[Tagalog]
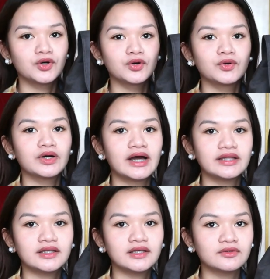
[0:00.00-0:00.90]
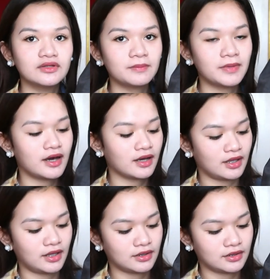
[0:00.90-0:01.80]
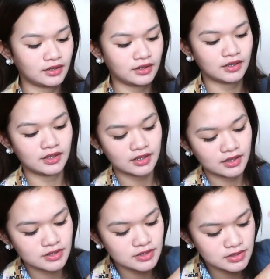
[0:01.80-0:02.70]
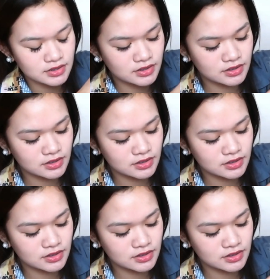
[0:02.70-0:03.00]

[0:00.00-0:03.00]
so, andito na pocket is...